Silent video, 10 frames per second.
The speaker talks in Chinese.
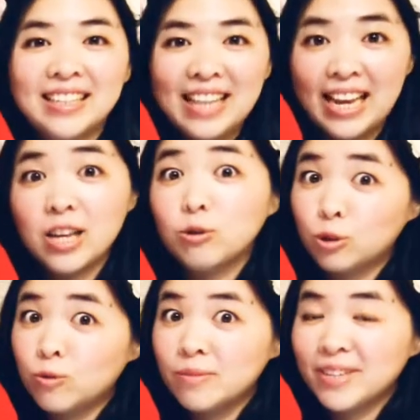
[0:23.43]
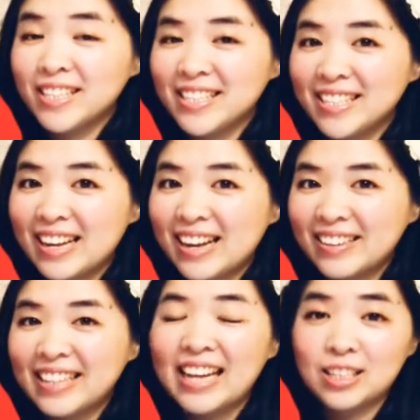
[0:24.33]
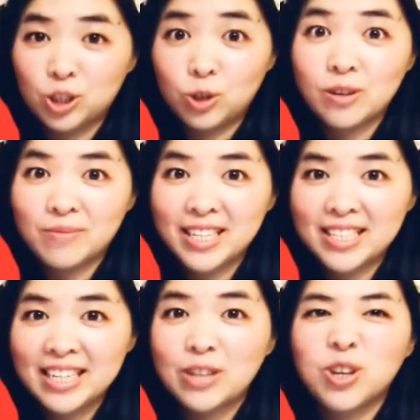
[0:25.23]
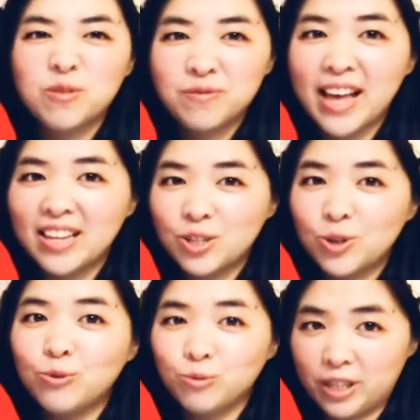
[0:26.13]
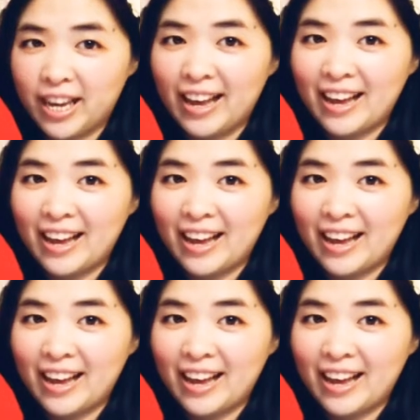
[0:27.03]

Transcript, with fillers: 他也有中文名字哦，他的中文名字叫做愤怒鸟。